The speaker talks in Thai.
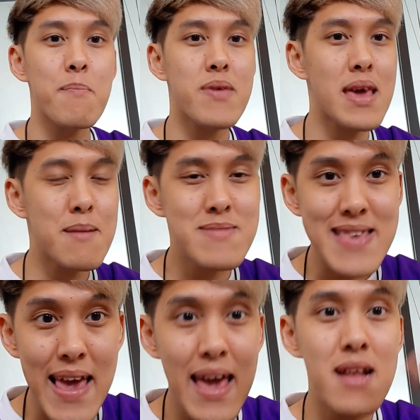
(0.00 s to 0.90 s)
ทีม
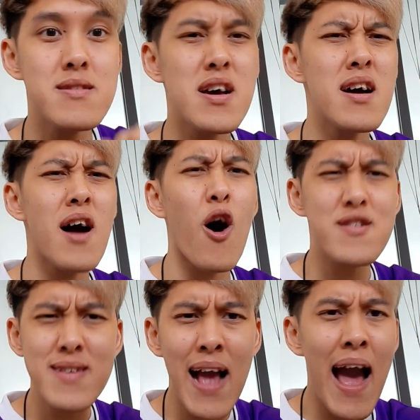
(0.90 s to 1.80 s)
จีนเจอออ
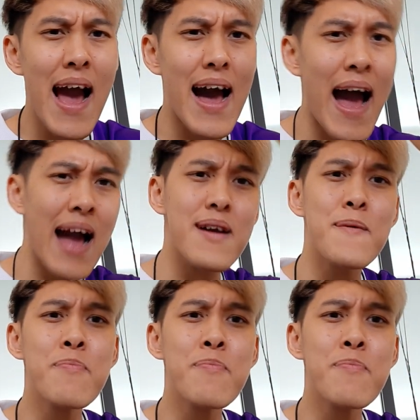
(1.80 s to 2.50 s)
สการ์ฮัท